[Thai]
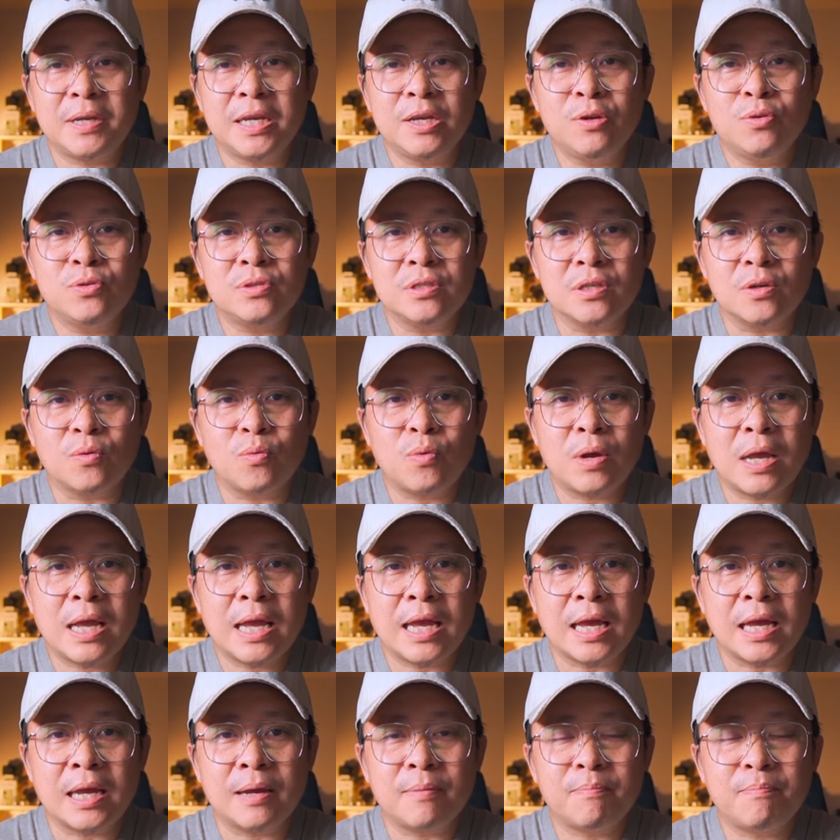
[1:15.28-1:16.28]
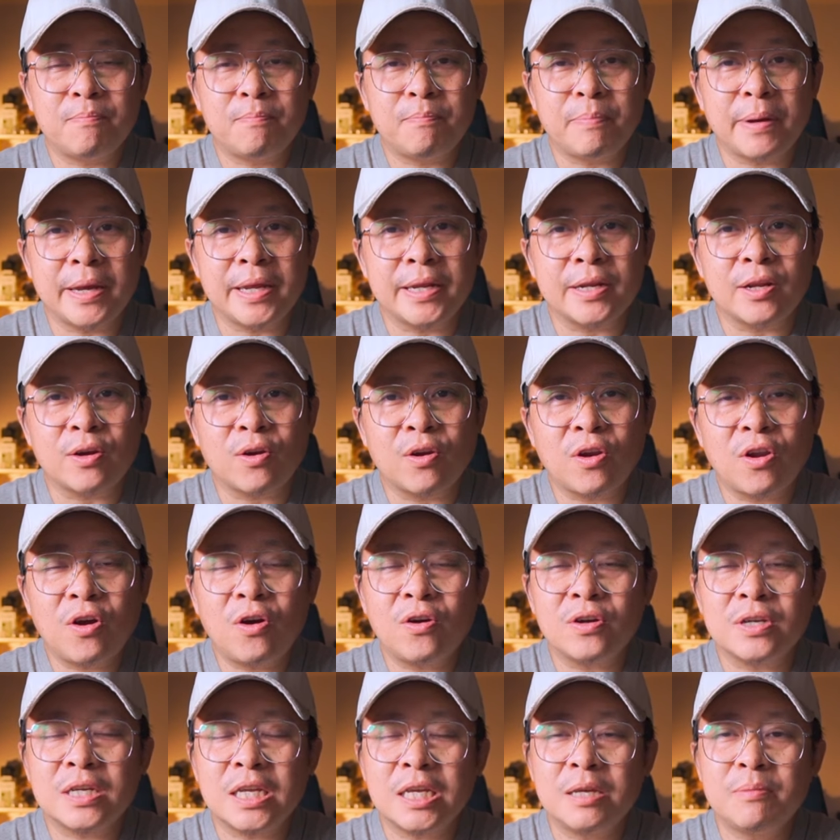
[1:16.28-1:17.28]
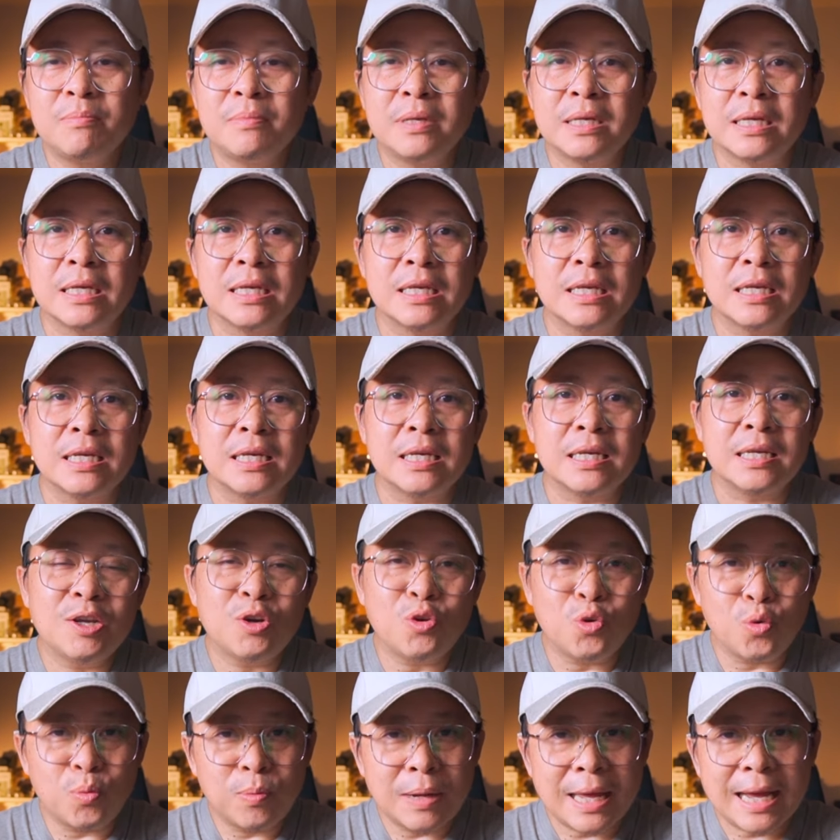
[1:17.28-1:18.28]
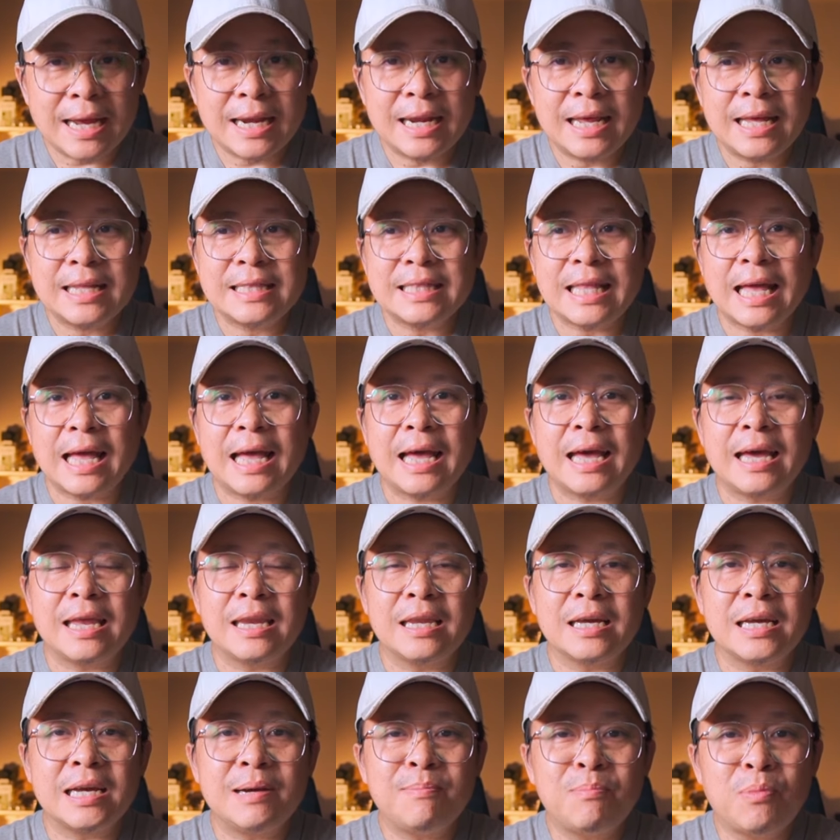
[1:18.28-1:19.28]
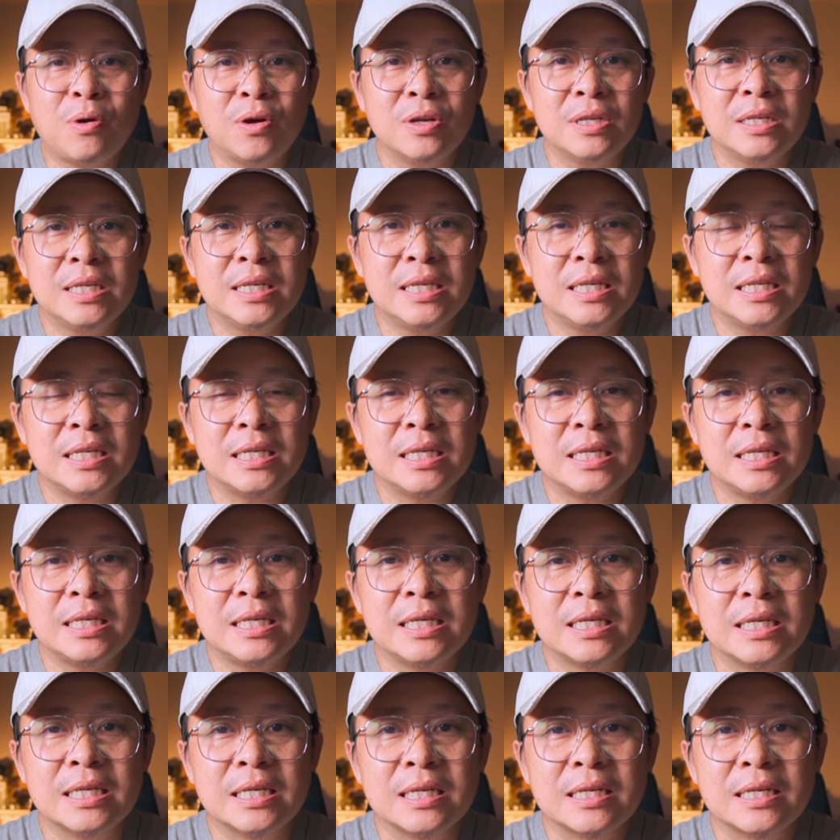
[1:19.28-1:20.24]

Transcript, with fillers: พี่รู้สึกว่าเป็นกล้องที่มีรูปร่างหน้าตาแล้วก็บอดี้ที่